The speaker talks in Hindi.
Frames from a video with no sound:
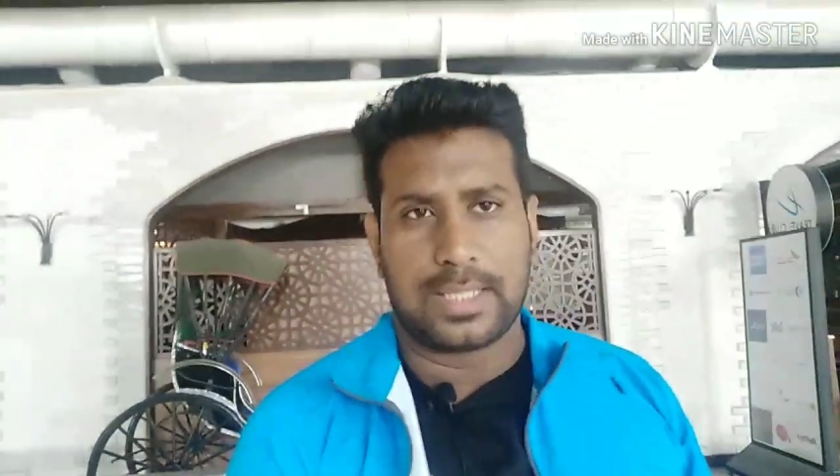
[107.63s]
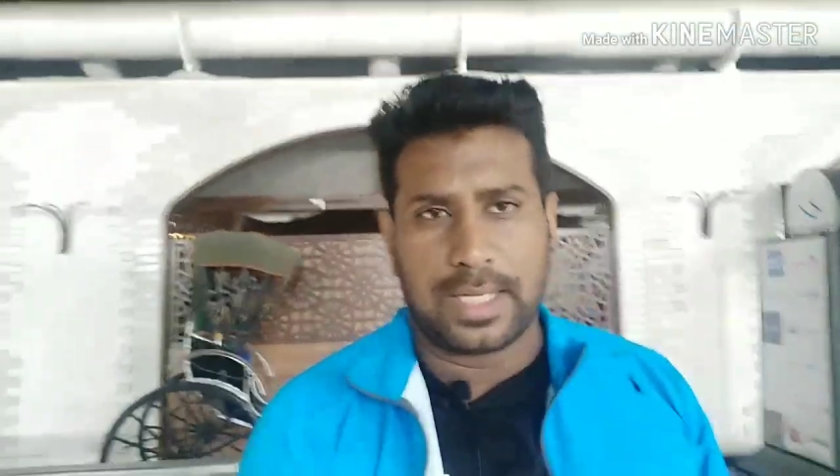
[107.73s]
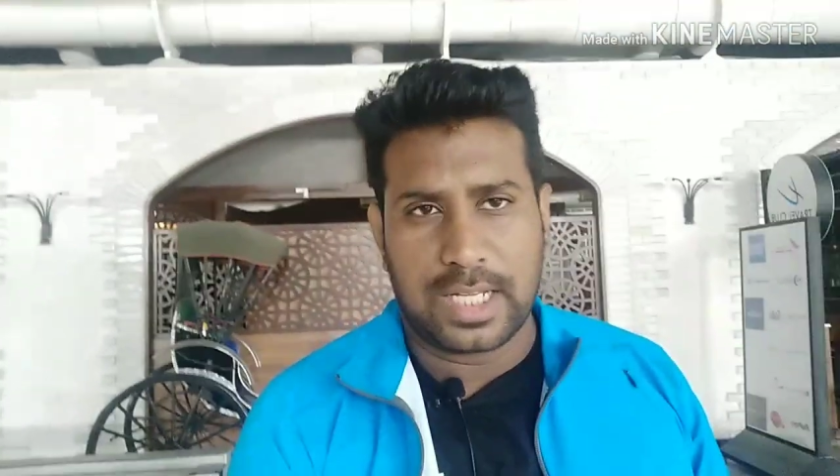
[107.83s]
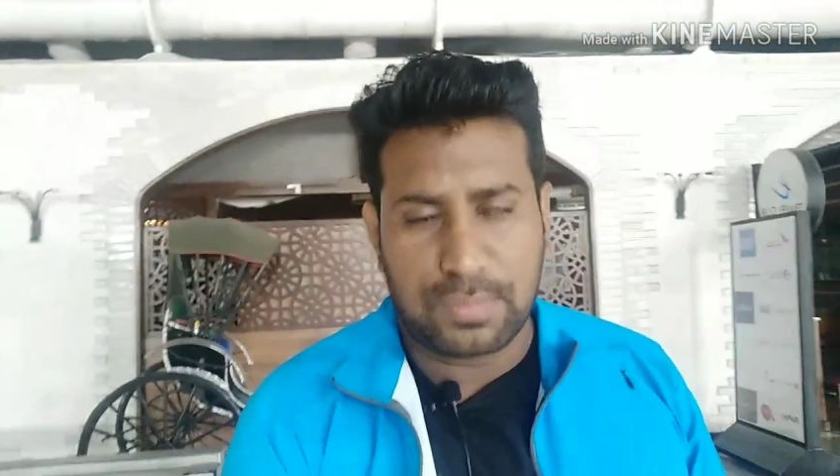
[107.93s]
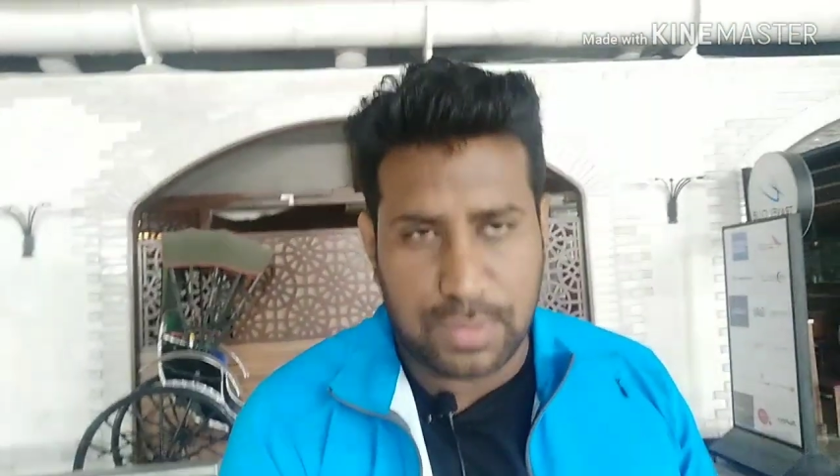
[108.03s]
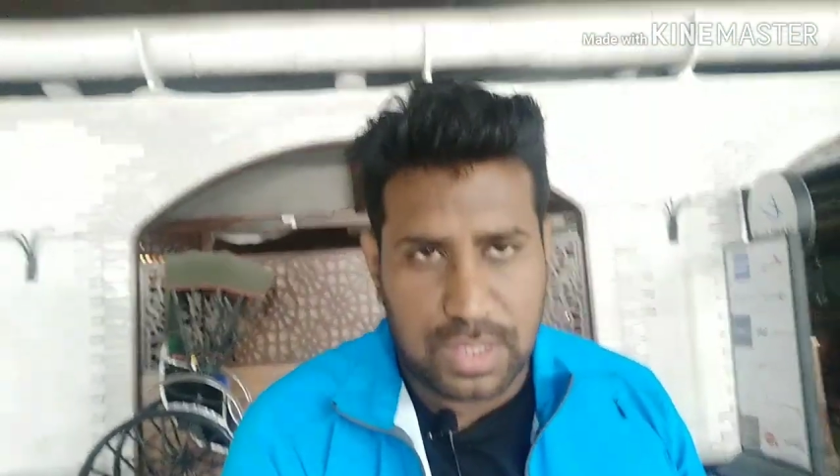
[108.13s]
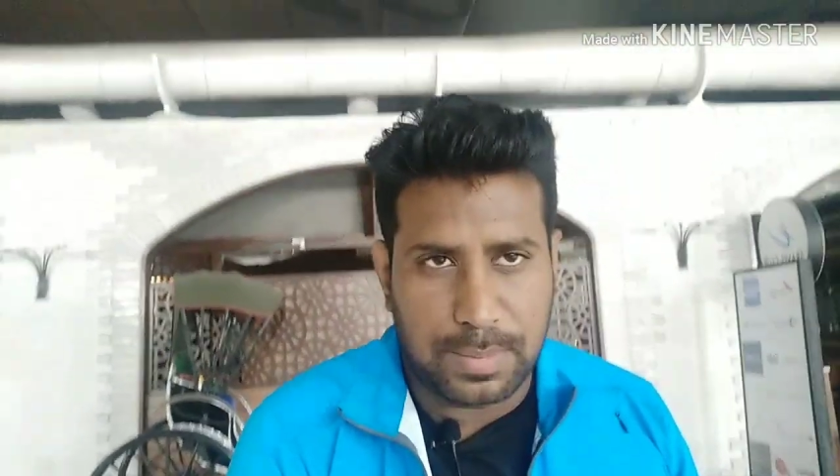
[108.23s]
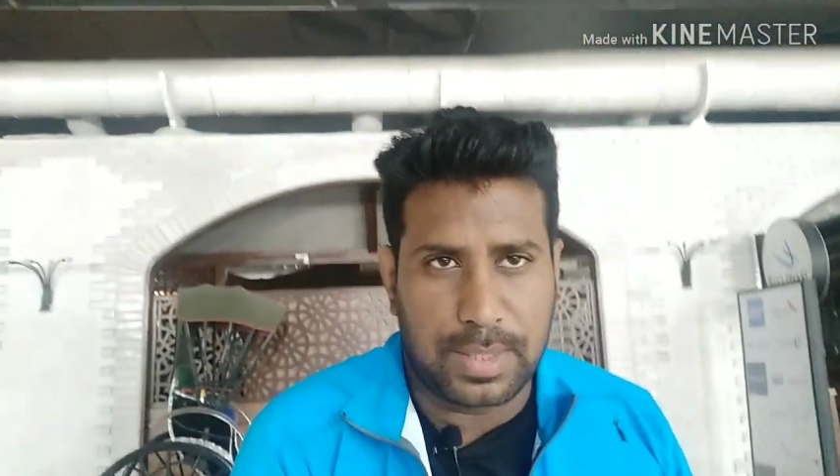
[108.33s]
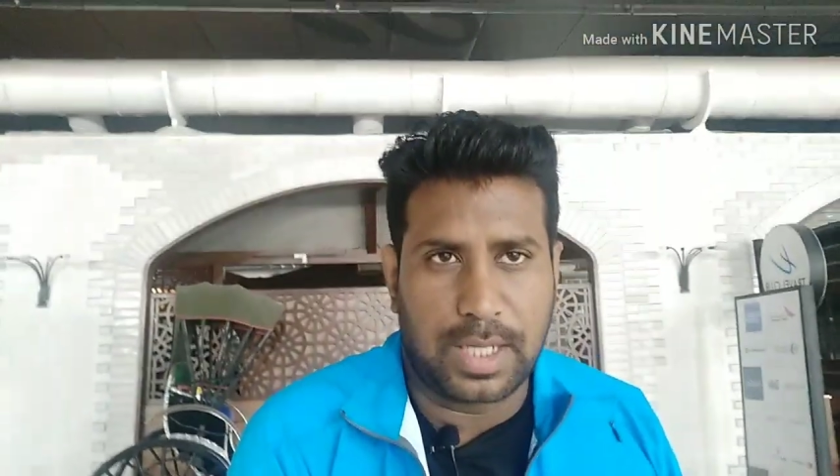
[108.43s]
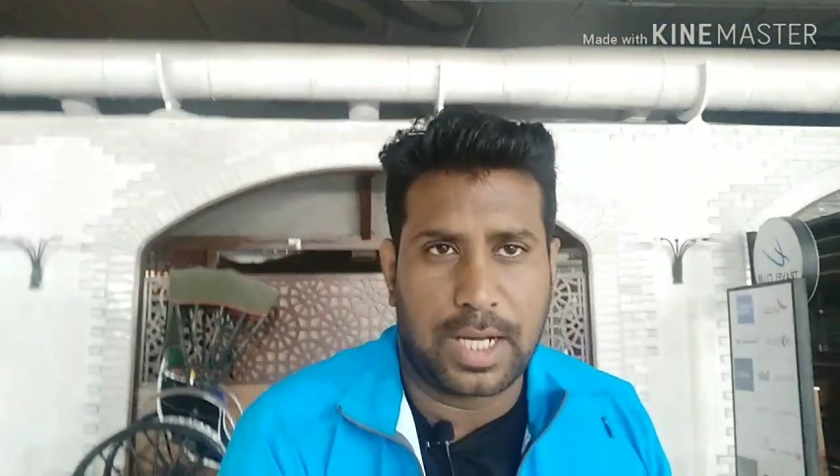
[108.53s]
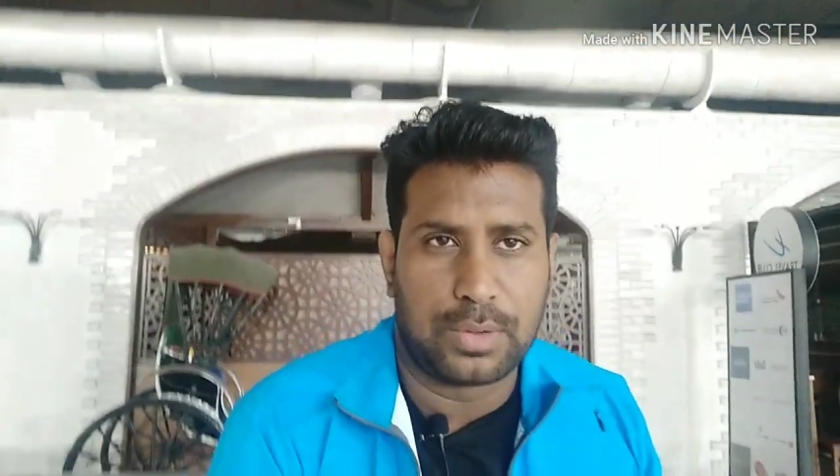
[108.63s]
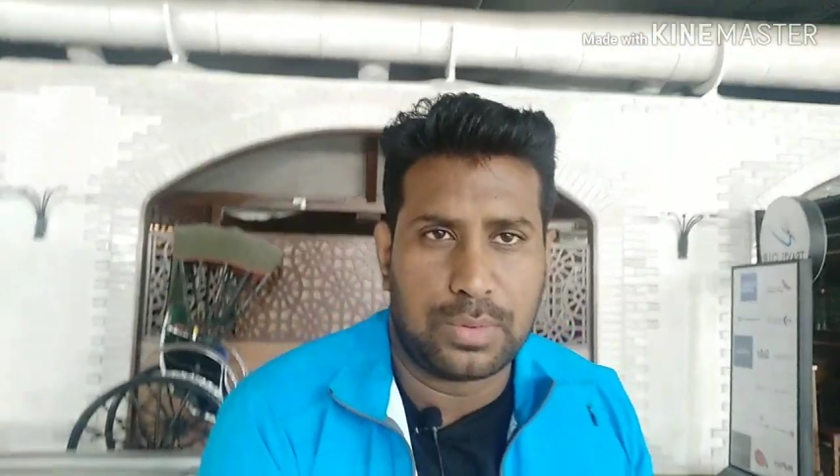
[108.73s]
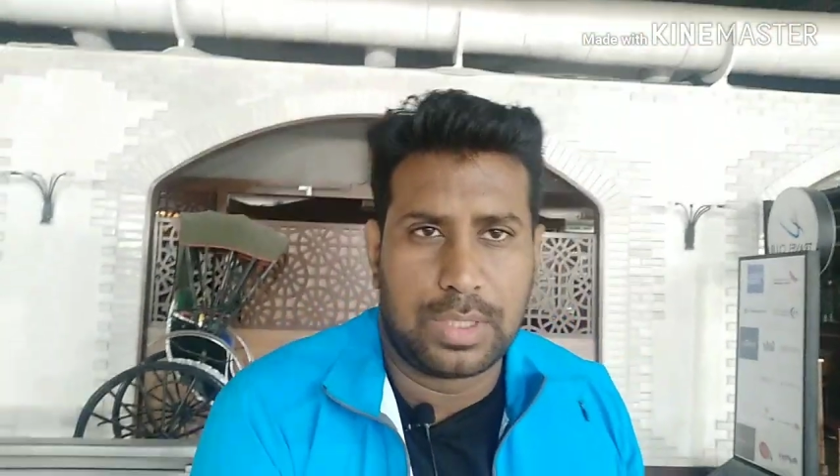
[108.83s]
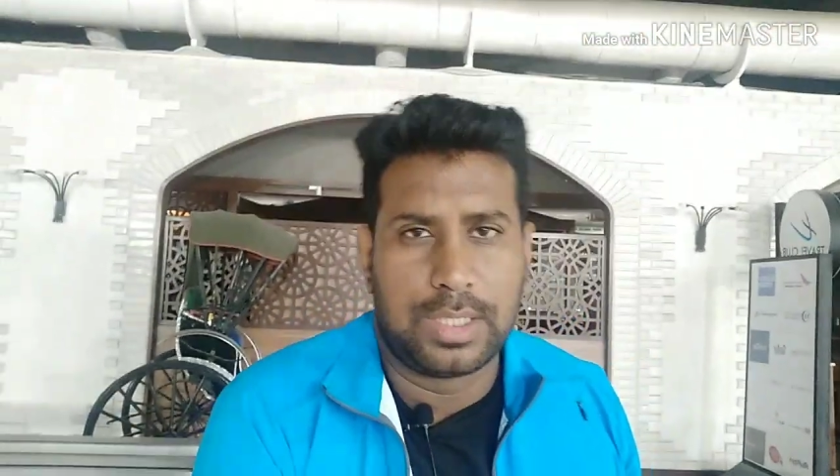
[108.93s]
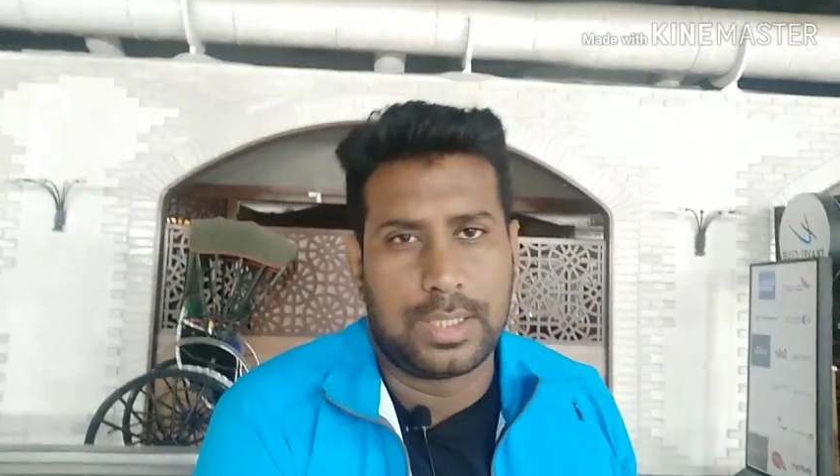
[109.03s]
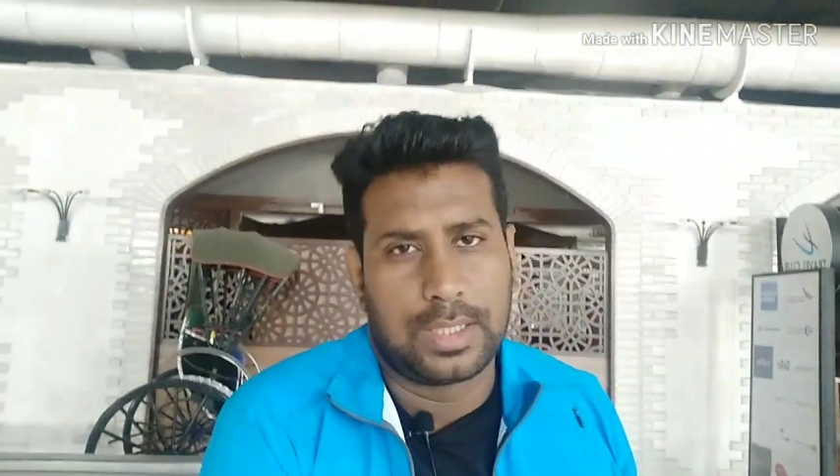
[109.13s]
था आज फिर से मैं दिखा दूँगा